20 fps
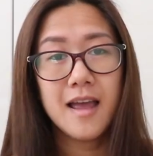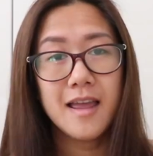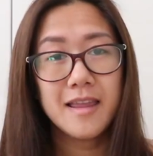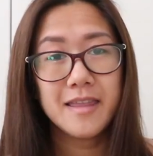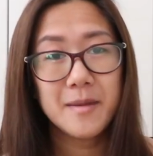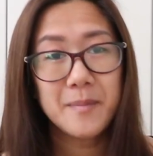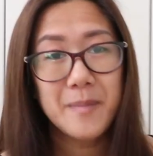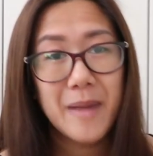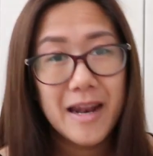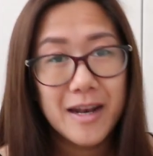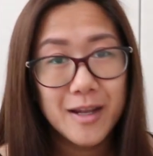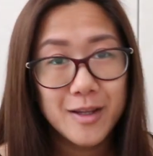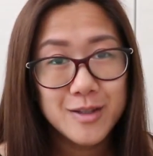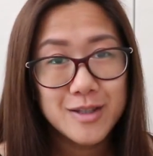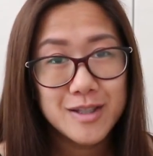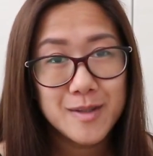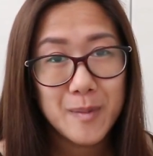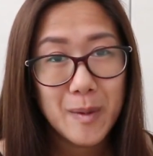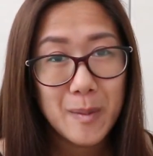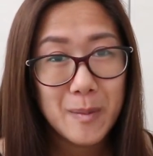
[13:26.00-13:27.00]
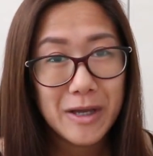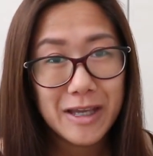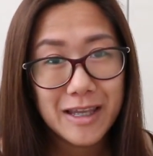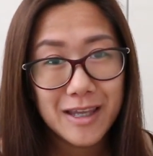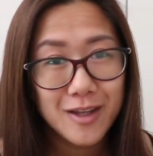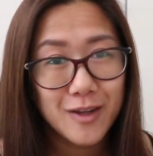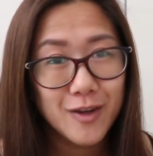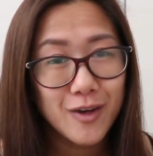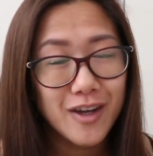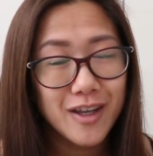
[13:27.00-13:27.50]
And then, para din sa
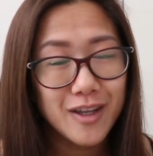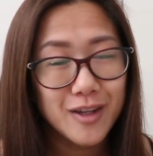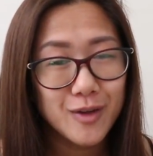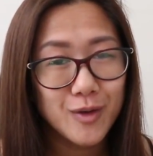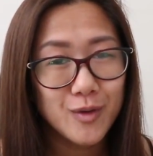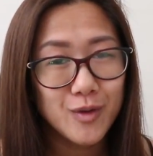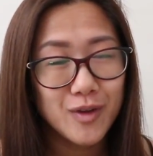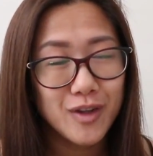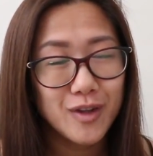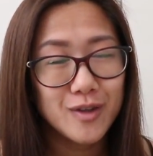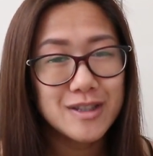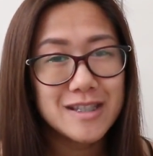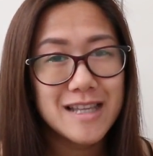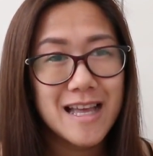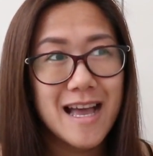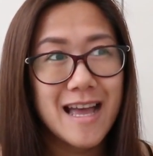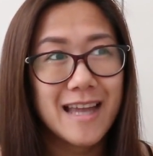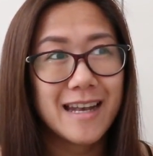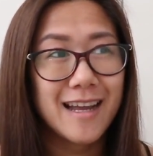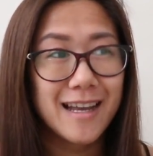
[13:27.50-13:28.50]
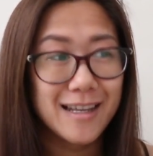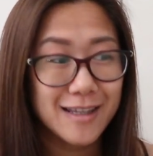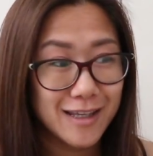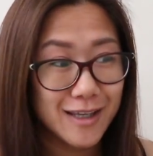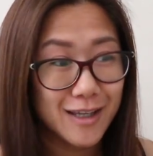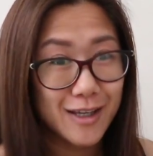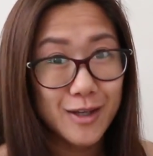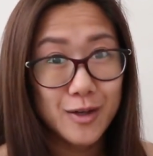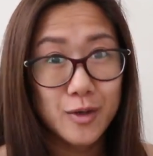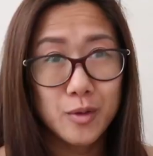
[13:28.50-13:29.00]
pamangkin ko kay Tokyo sa anak
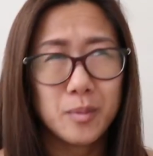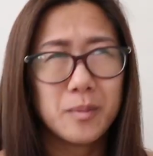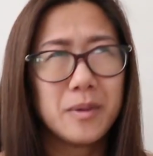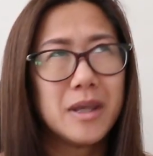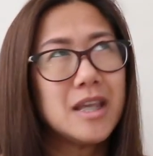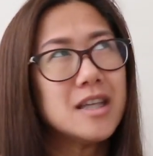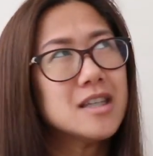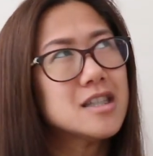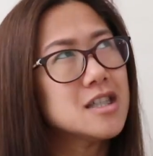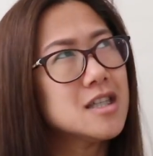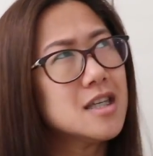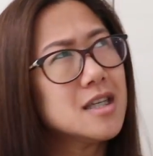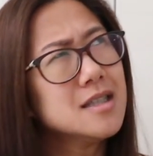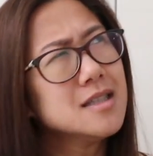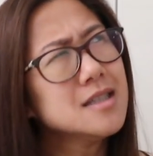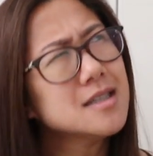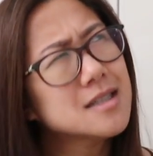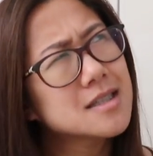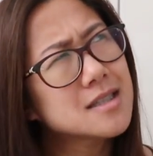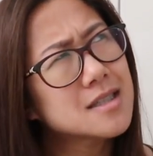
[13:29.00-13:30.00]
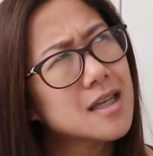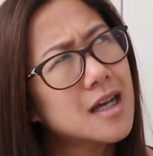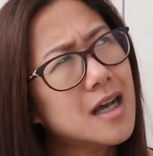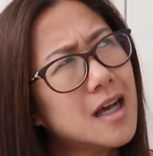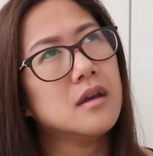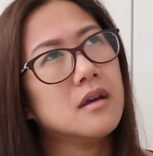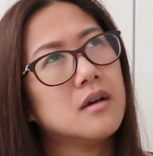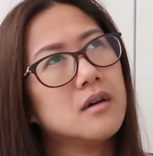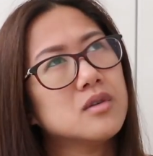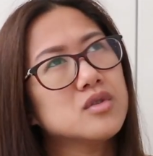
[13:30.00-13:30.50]
ni Ruby. She's
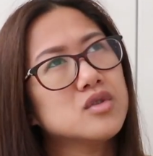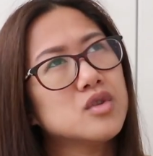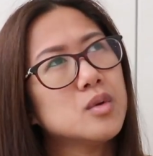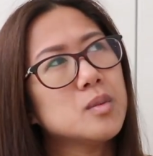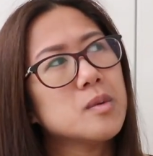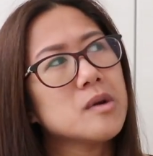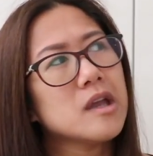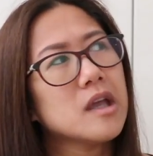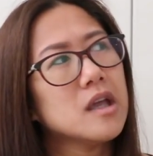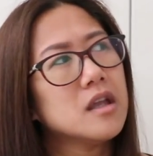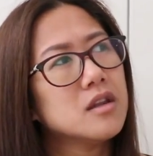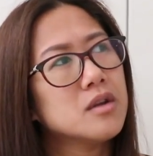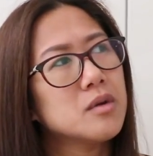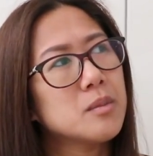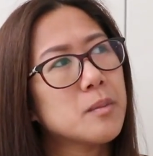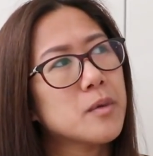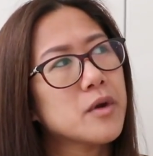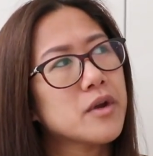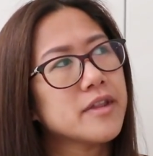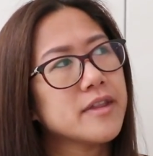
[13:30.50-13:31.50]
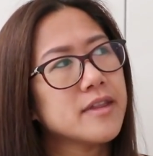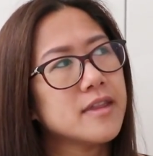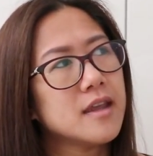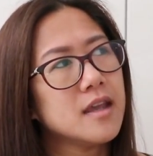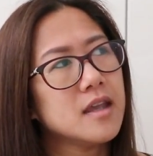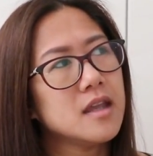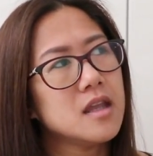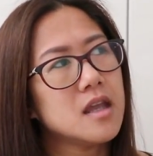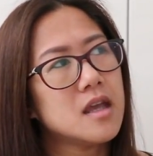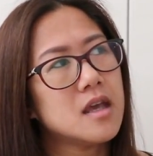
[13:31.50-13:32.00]
October 8 yung
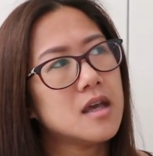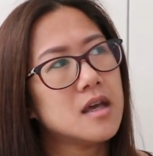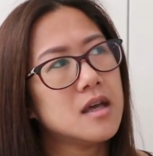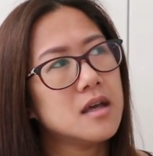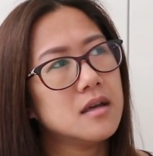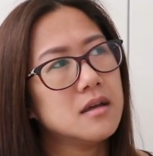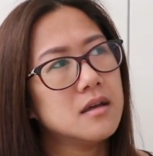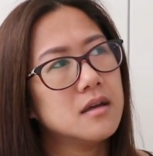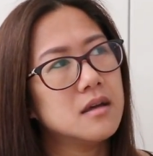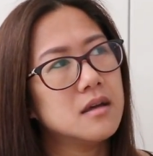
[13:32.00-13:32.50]
birthday niya.